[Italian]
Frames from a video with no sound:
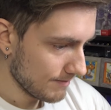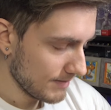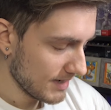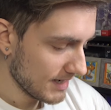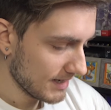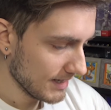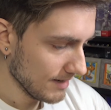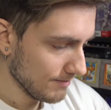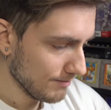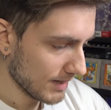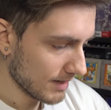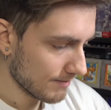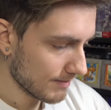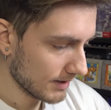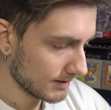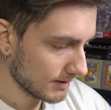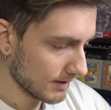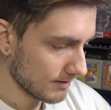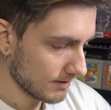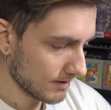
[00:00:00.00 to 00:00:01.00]
mi sembra
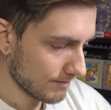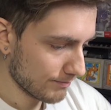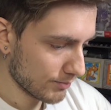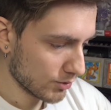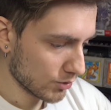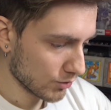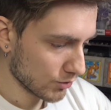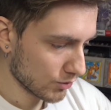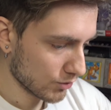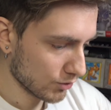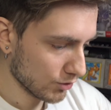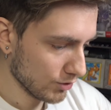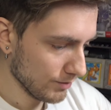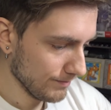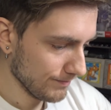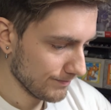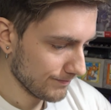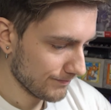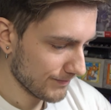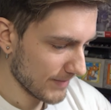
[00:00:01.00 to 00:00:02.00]
abbastanza a
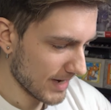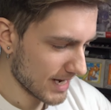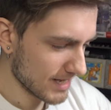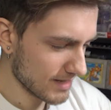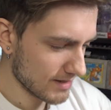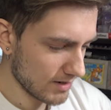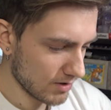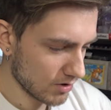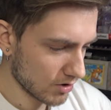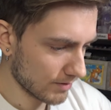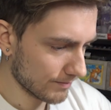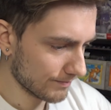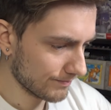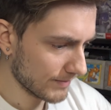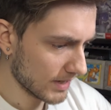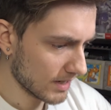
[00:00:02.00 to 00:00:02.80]
posto anzi no,